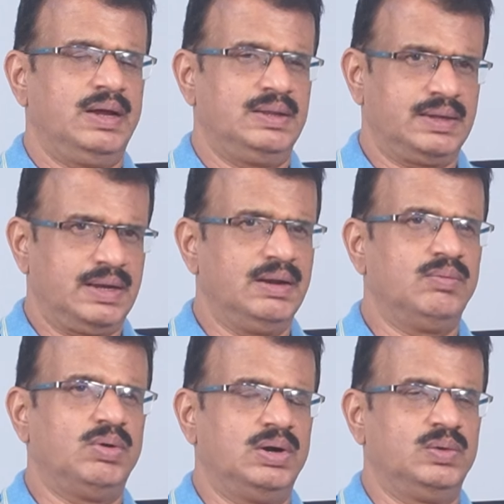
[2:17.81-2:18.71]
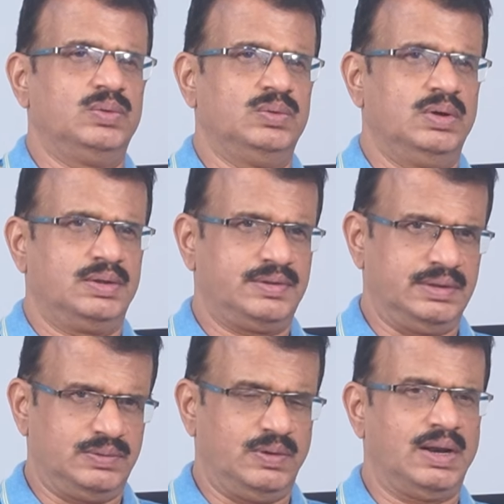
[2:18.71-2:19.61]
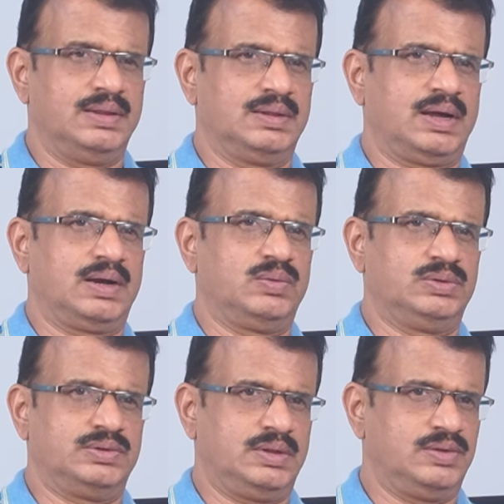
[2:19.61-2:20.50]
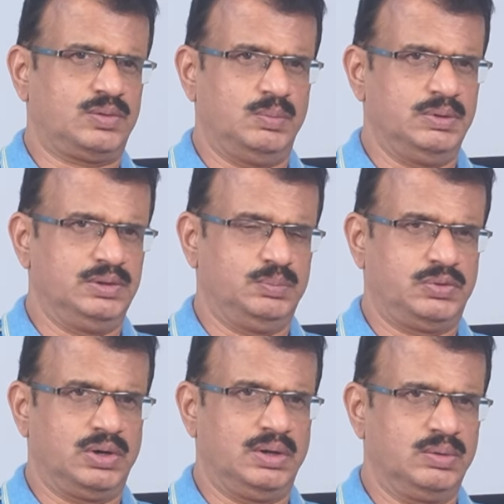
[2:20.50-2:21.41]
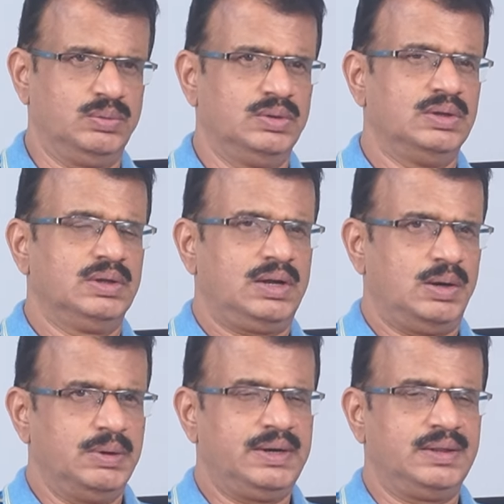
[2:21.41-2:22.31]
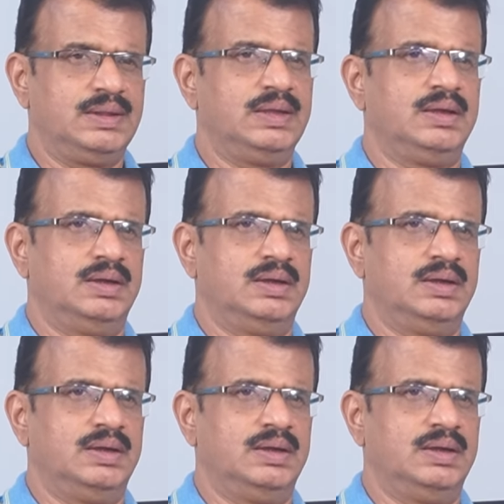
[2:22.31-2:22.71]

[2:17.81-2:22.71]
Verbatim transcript: అందుకనే వాళ్ళు సచివాలయం దగ్గరికి వచ్చి తీసుకోమని చెప్తున్నారు కాబట్టి ఇది